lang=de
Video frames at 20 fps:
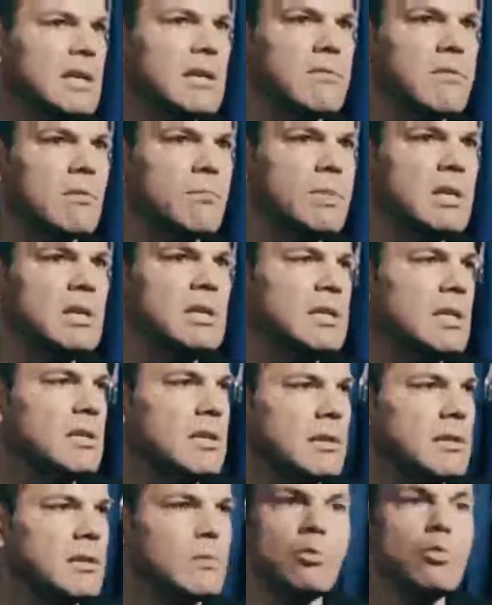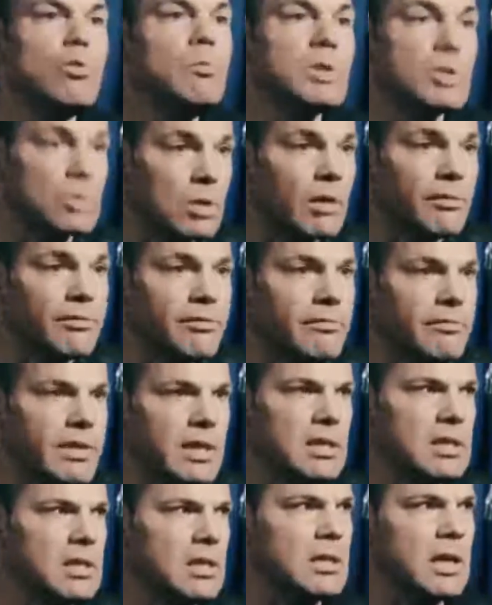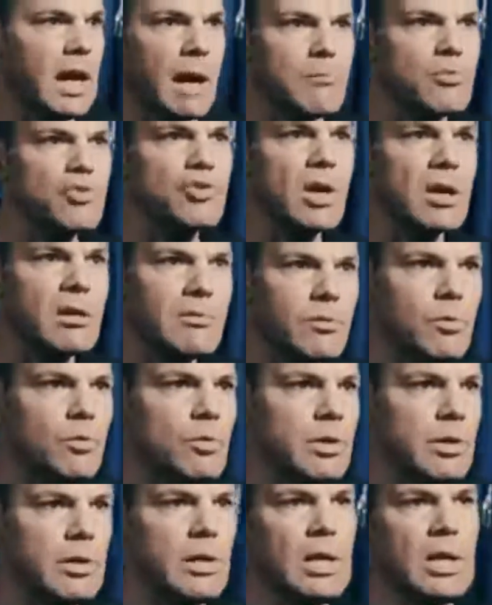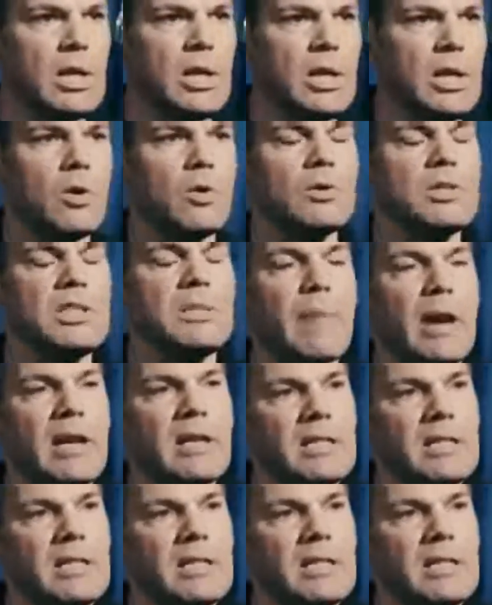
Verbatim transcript: davon bin ich ja dann nur betroffen, wenn ich in Rammstein wohne. Und ich